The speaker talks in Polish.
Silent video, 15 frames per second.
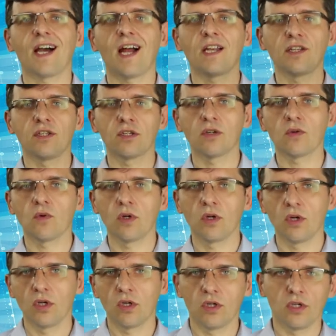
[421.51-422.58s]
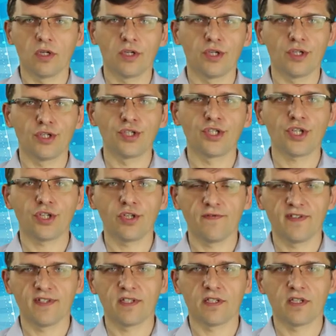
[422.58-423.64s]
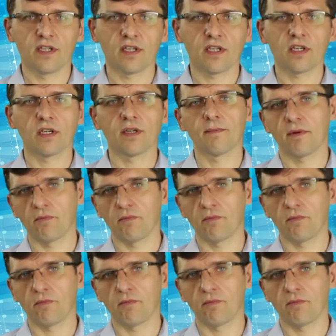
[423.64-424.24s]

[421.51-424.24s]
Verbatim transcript: a linią y, rzeczywistych